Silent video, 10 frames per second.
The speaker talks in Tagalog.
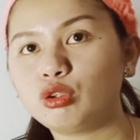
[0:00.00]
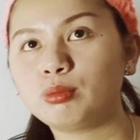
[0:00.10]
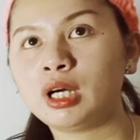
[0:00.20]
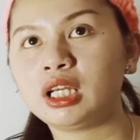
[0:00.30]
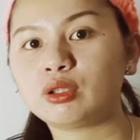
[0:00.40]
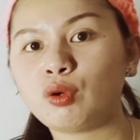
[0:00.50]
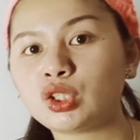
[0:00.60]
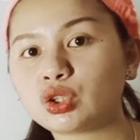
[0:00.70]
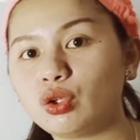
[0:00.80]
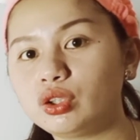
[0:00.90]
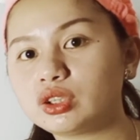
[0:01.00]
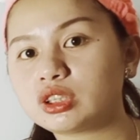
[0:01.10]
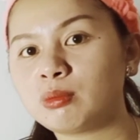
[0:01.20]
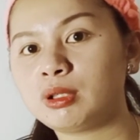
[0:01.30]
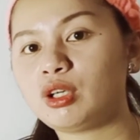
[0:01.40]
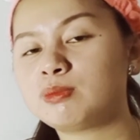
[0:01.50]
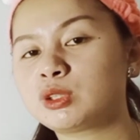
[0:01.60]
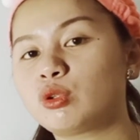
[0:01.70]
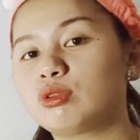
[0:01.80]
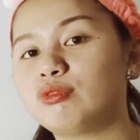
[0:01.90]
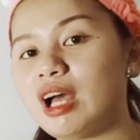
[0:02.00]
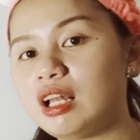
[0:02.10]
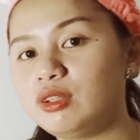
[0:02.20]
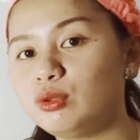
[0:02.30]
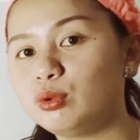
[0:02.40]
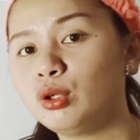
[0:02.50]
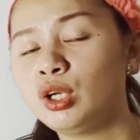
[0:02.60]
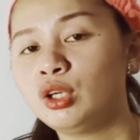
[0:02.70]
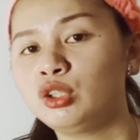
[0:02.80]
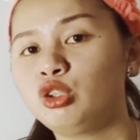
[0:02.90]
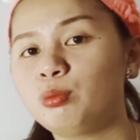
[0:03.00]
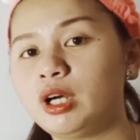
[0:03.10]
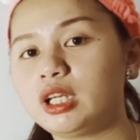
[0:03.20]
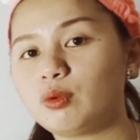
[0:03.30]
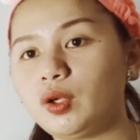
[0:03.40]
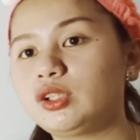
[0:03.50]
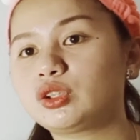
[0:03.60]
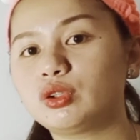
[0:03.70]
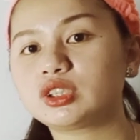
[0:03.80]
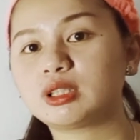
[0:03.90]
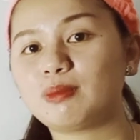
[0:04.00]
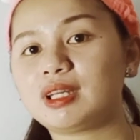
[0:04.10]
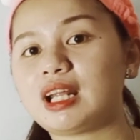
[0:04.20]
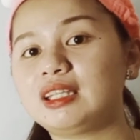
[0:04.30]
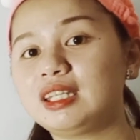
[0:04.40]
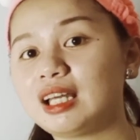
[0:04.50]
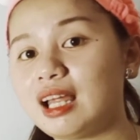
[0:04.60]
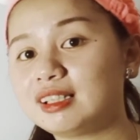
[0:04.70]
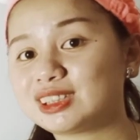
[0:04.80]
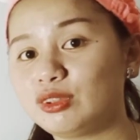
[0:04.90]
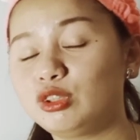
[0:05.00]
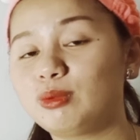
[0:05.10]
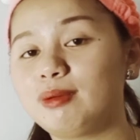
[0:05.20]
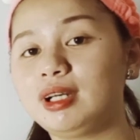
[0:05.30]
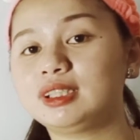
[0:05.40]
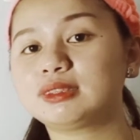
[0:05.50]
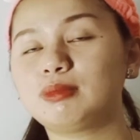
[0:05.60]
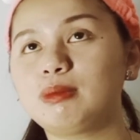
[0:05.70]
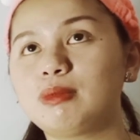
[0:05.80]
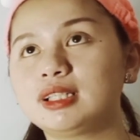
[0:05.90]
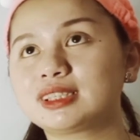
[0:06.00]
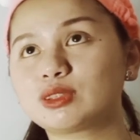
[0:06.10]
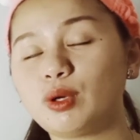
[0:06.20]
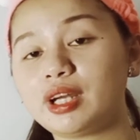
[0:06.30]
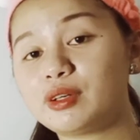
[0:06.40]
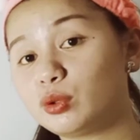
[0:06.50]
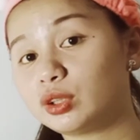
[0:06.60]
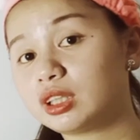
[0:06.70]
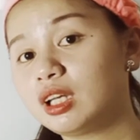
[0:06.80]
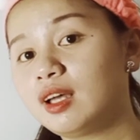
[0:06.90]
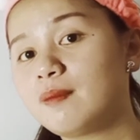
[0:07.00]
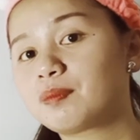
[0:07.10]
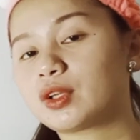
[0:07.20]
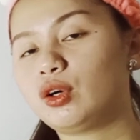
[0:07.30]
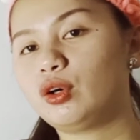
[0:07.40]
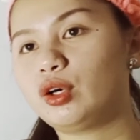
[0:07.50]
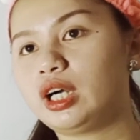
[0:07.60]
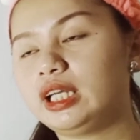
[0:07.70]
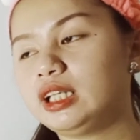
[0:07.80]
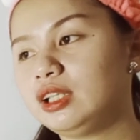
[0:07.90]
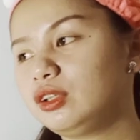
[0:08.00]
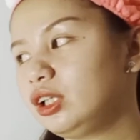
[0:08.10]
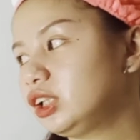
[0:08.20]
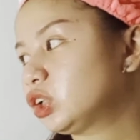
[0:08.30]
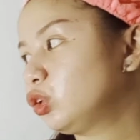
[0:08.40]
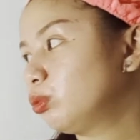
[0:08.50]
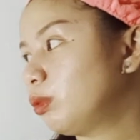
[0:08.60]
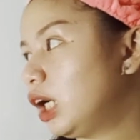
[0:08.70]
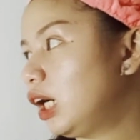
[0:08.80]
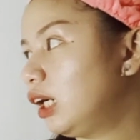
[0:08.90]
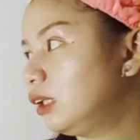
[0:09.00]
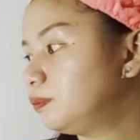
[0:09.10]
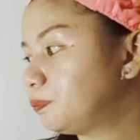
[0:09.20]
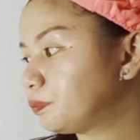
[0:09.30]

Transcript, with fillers: yung mga equations na may absolute value, yung mga equations na may radicals or yung mga may mga square root or another is yung mga